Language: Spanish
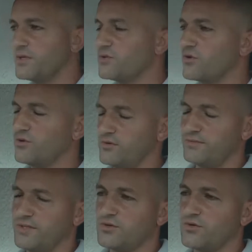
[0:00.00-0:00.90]
me tocó,
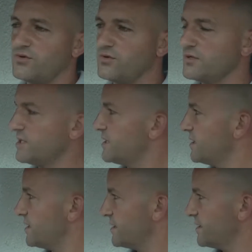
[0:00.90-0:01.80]
me tocó hoy
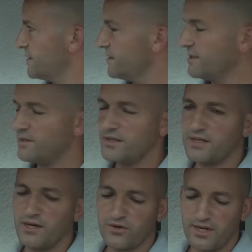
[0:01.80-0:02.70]
este,
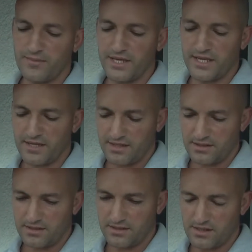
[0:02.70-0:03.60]
en la hora de la
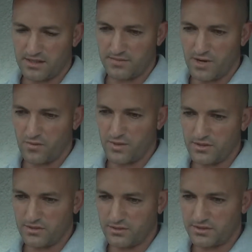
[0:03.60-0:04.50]
mañana, este, más o
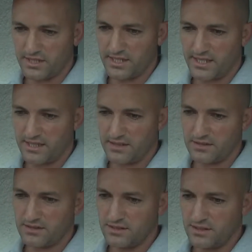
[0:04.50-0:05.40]
menos entre, la,
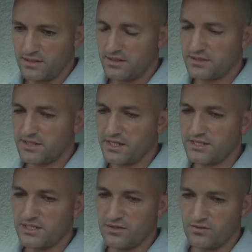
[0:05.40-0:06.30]
entre
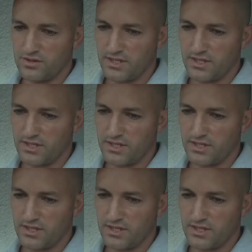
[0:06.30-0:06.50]
las 5 y,